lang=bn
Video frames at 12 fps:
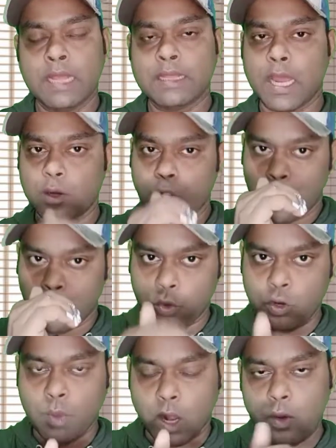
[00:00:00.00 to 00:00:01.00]
তার
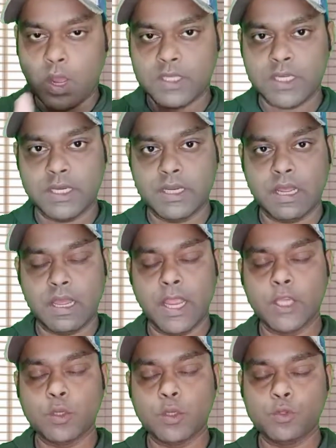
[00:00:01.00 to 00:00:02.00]
মন ভালো আছে কিনা
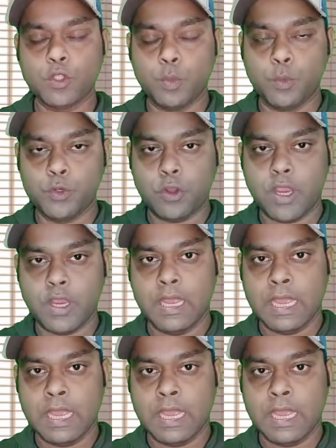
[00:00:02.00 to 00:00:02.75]
এই সমস্ত বিষয়